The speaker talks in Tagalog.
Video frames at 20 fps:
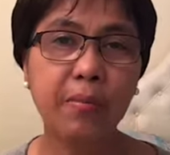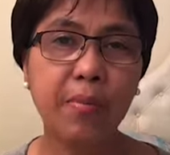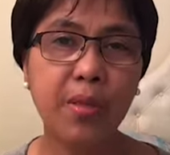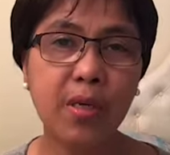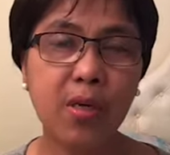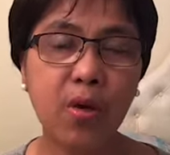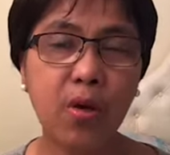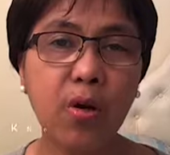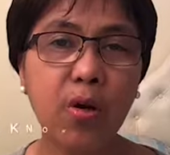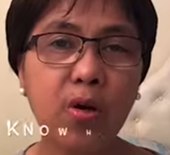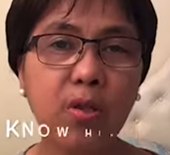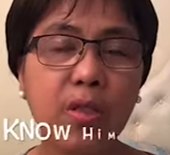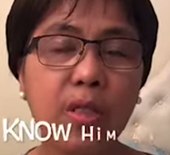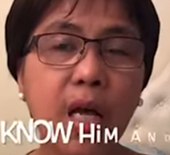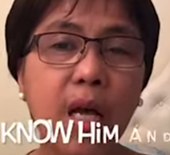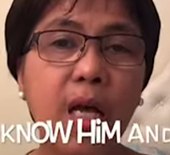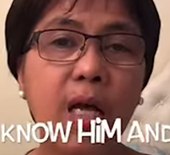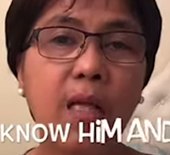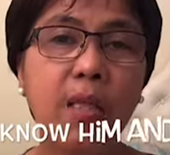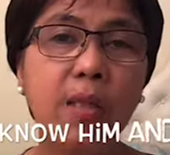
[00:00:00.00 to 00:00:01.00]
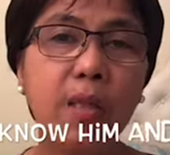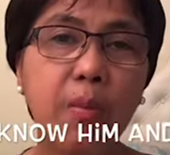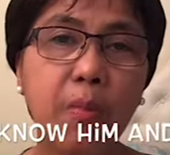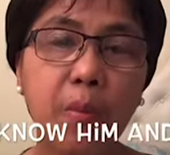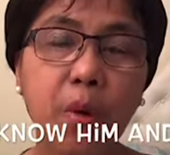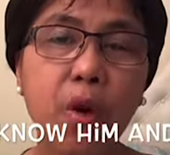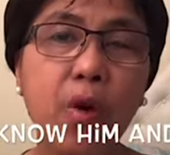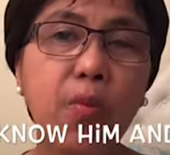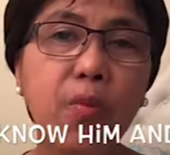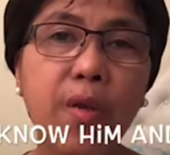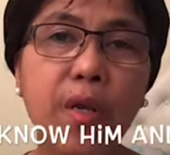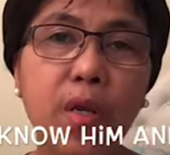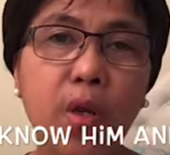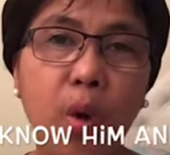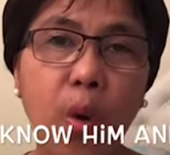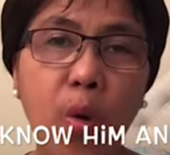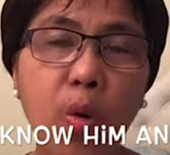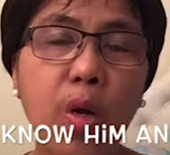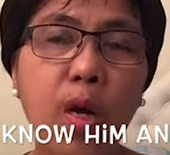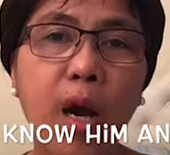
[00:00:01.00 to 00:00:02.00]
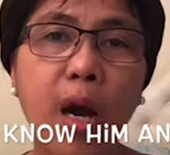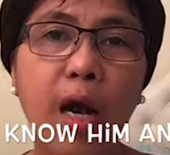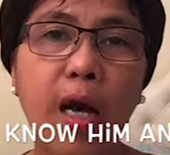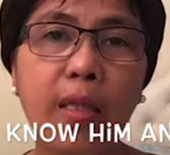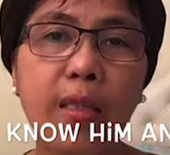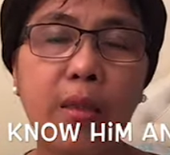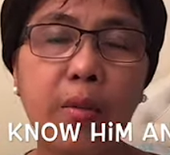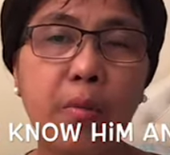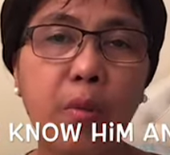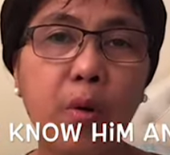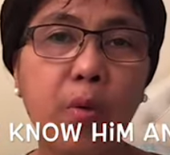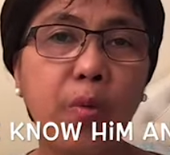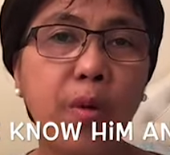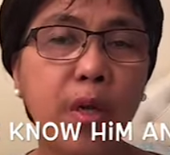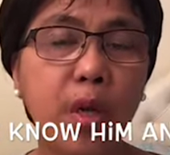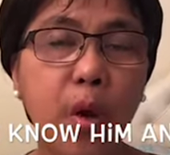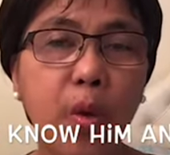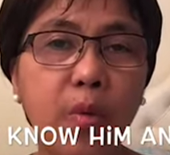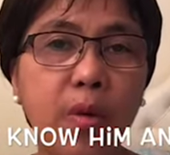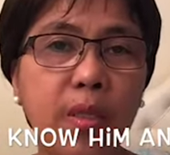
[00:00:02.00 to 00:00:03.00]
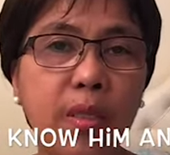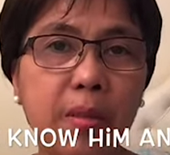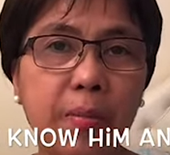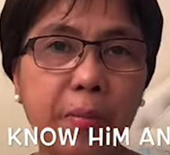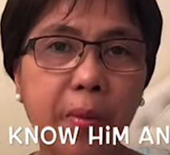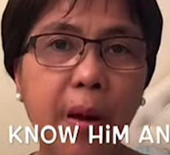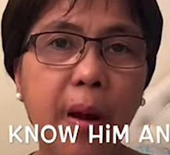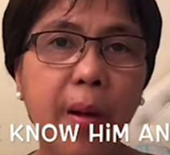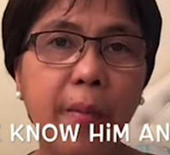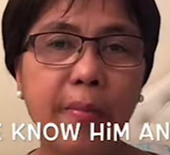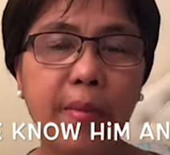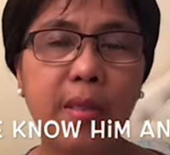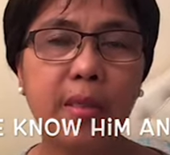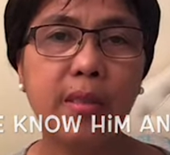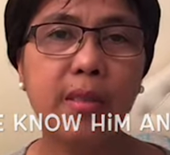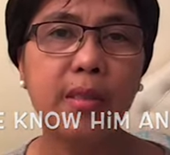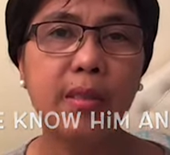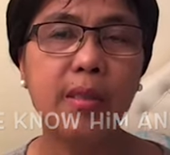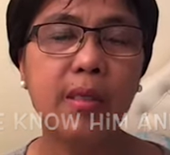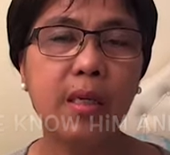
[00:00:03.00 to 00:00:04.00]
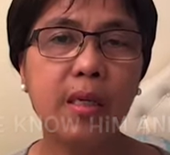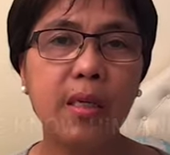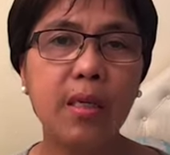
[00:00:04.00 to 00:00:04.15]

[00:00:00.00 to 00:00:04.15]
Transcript: Because the more we know God, the more we know His promise,